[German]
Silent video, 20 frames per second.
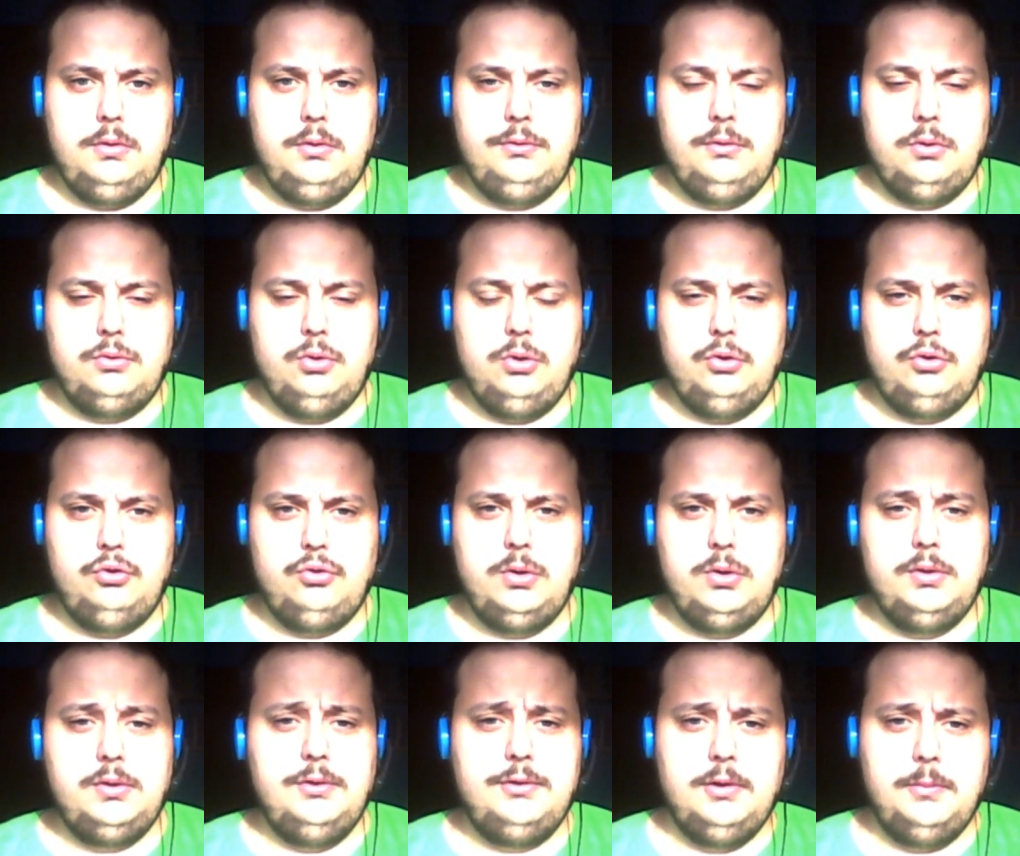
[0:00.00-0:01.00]
ist natürlich die
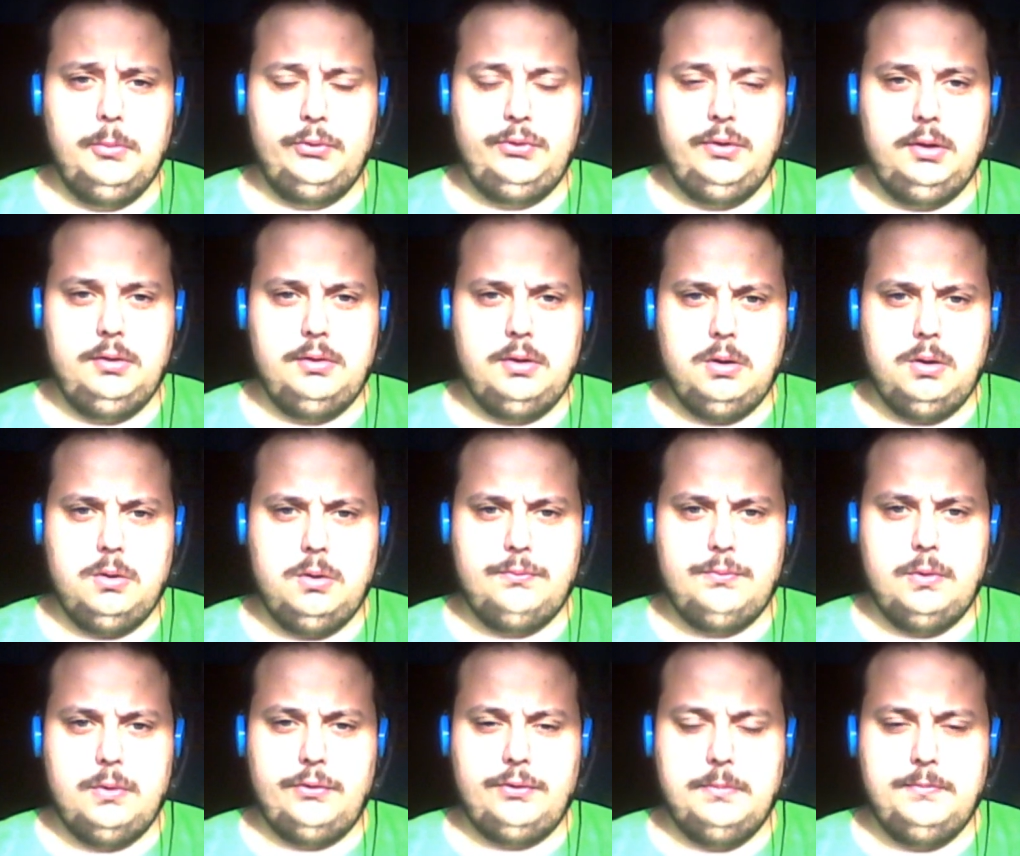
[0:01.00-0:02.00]
schöne Disney-Musik
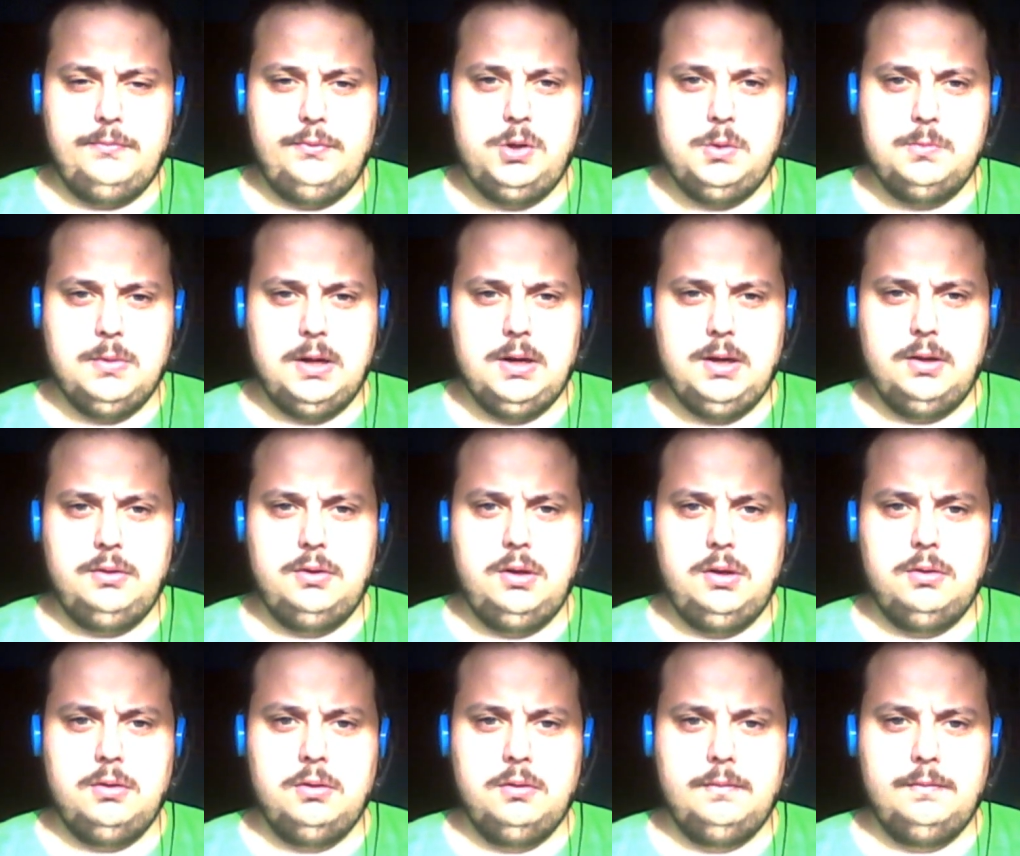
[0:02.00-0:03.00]
drauf, aus dem Film
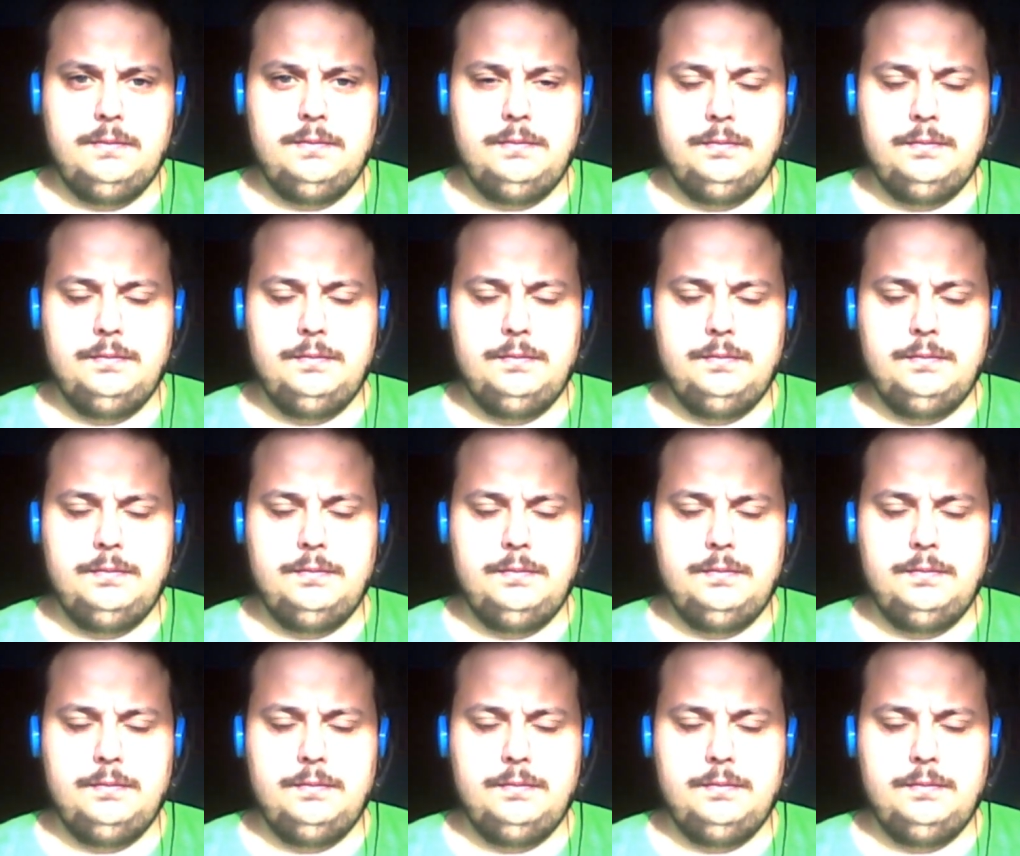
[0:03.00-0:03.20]
Aladdin.